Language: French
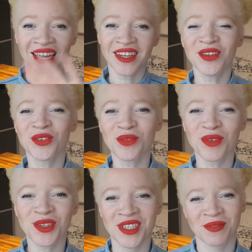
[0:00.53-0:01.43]
Hello tout le
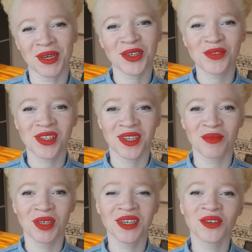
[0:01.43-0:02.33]
monde, j'espère que vous allez
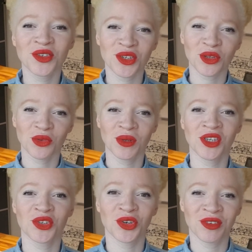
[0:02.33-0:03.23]
bien.
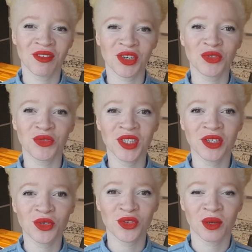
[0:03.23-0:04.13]
Aujourd'hui, je reviens avec une
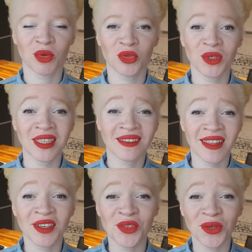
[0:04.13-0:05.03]
vidéo sur les produits
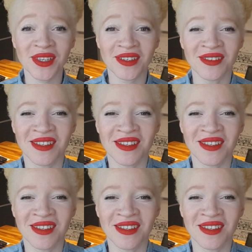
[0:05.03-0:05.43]
texturisants.